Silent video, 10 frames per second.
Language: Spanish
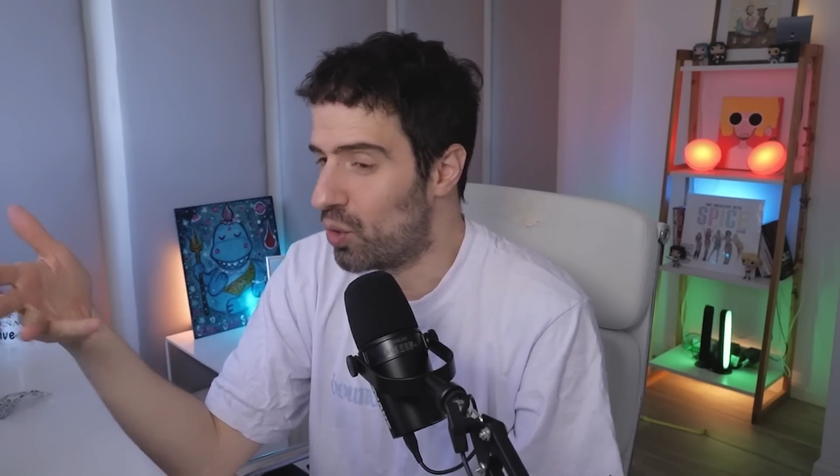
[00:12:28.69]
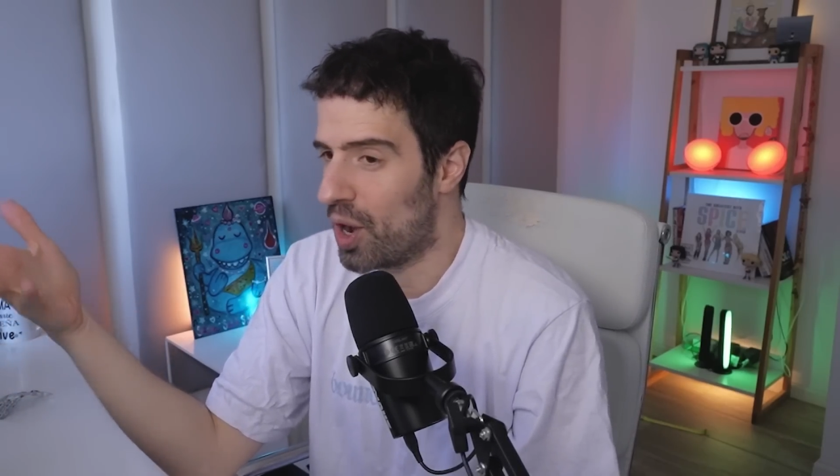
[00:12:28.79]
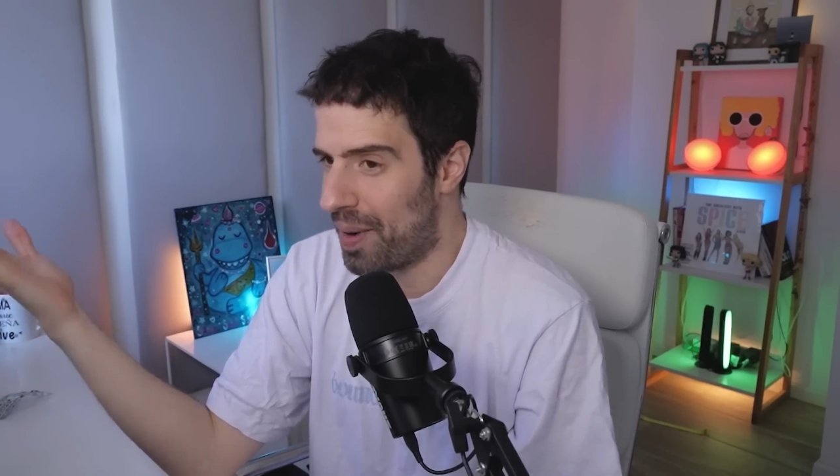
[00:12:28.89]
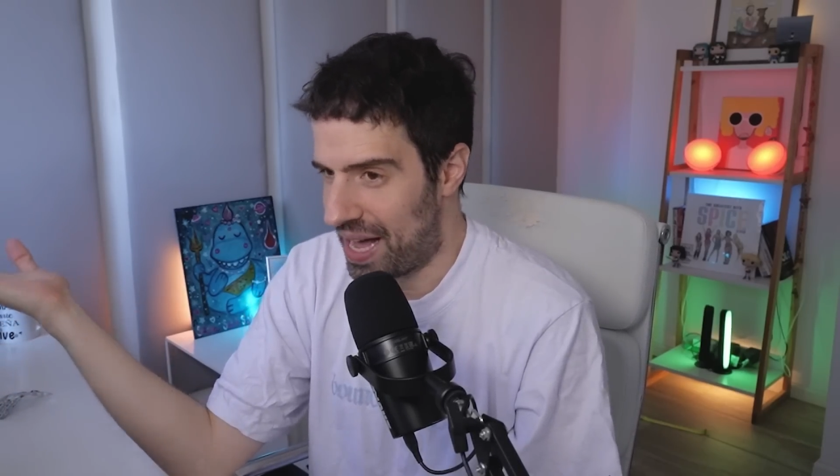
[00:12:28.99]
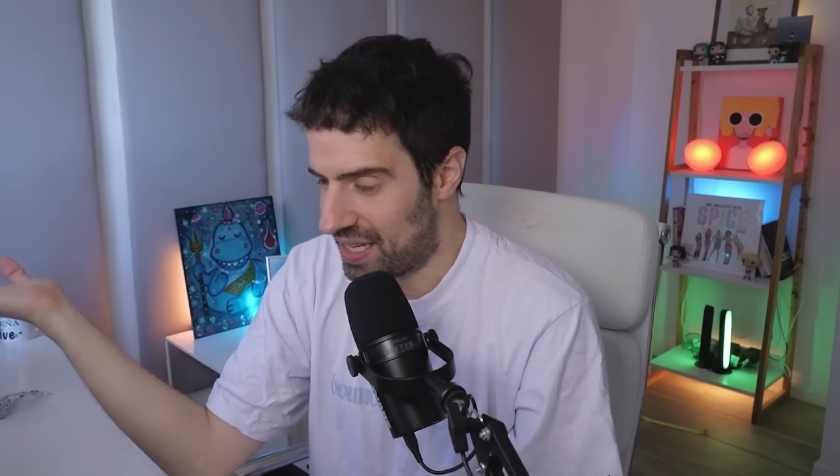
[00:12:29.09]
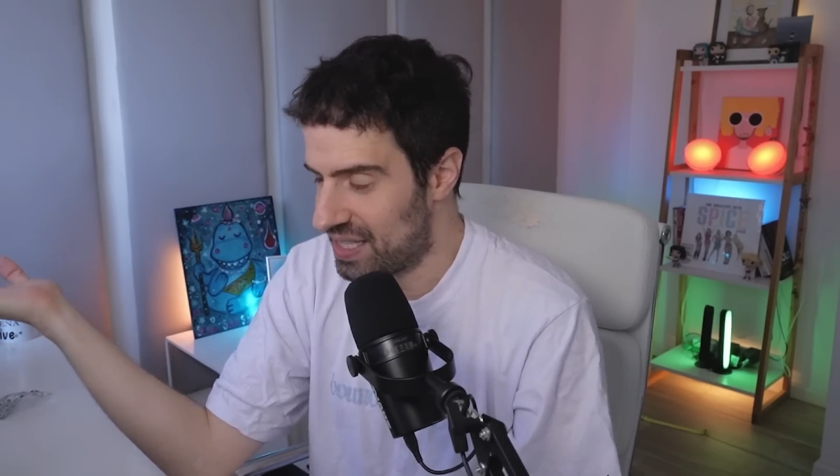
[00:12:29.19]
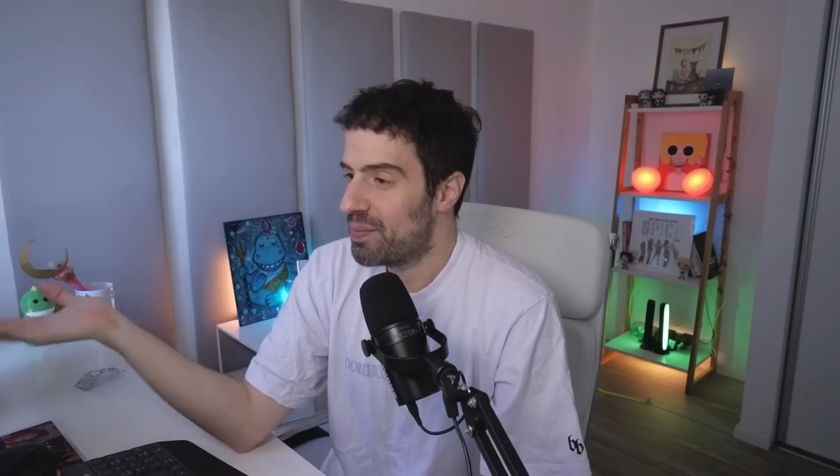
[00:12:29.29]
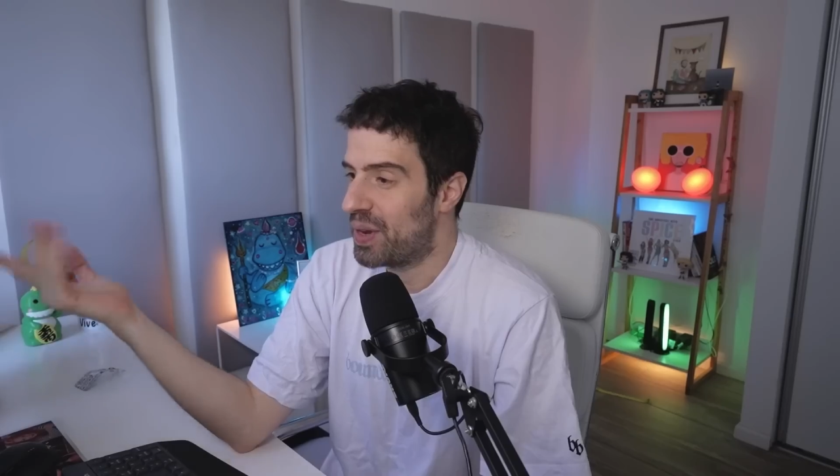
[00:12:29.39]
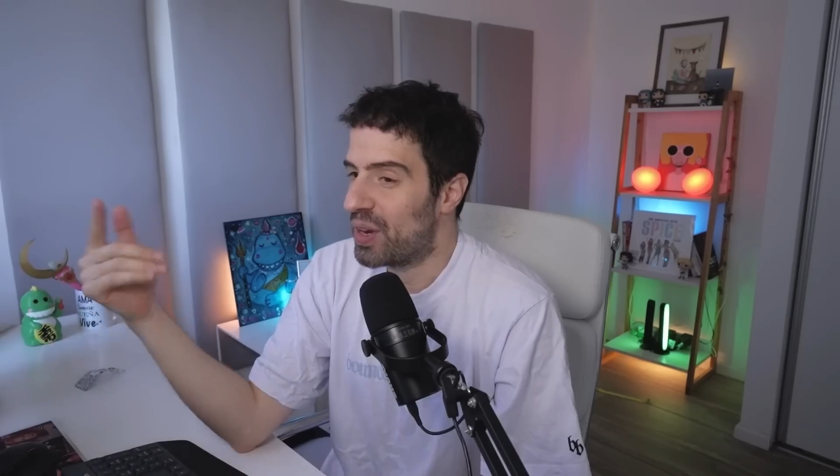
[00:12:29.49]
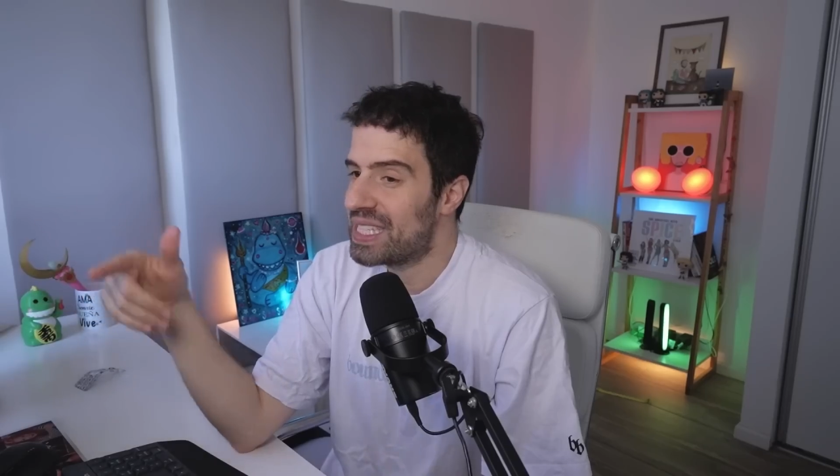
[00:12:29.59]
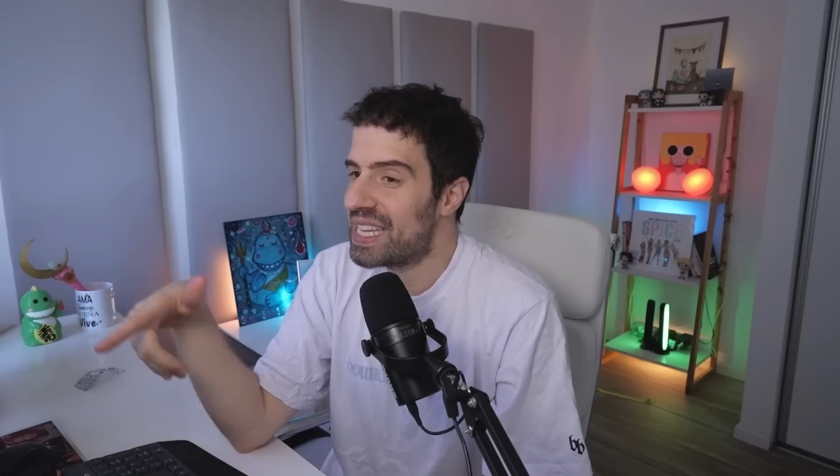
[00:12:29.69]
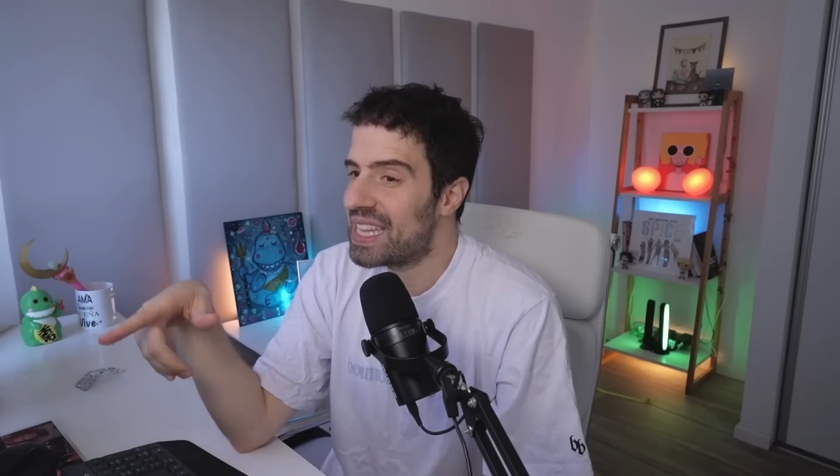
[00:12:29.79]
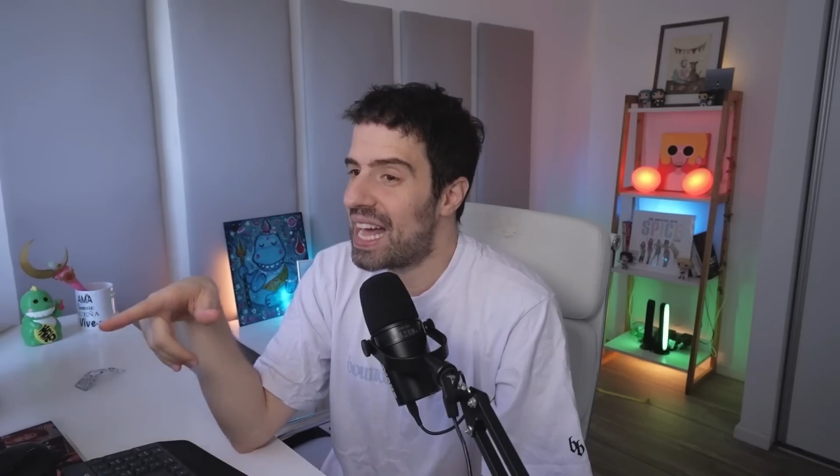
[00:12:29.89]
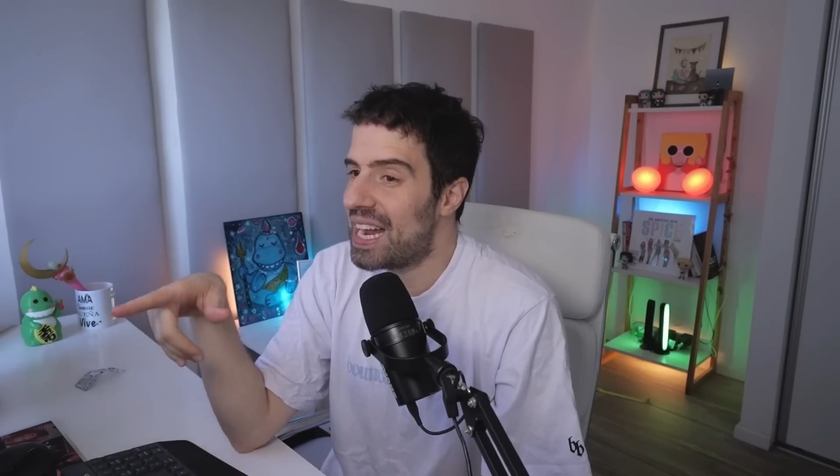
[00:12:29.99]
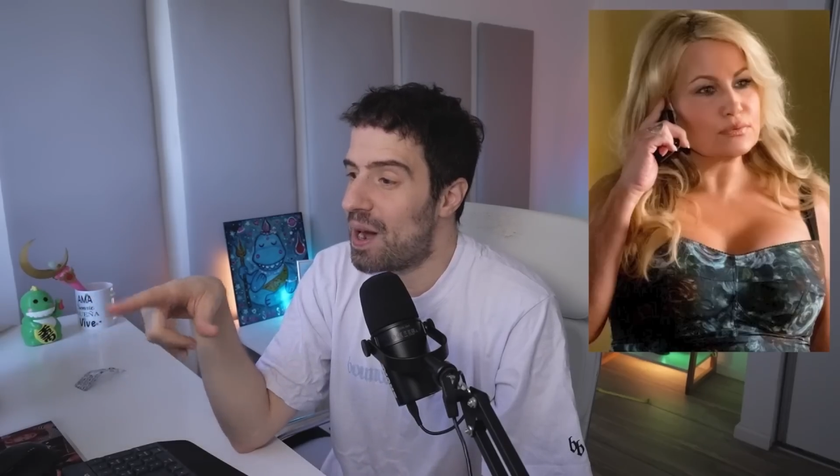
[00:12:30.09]
uno más. Pero que es
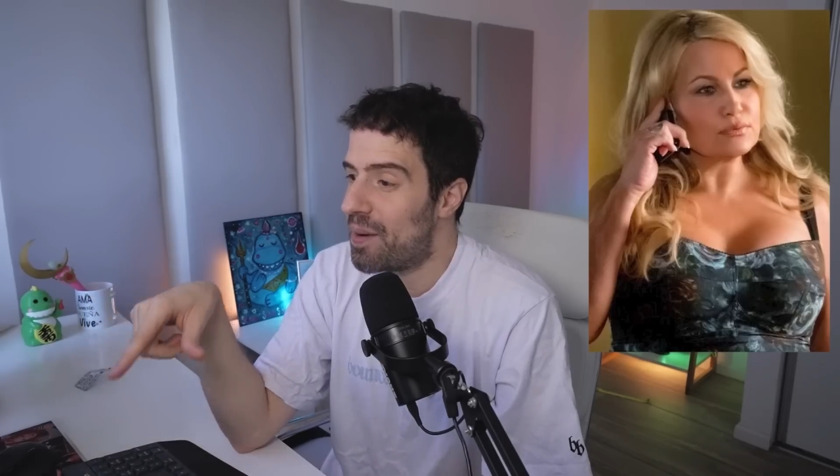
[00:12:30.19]
esta, es la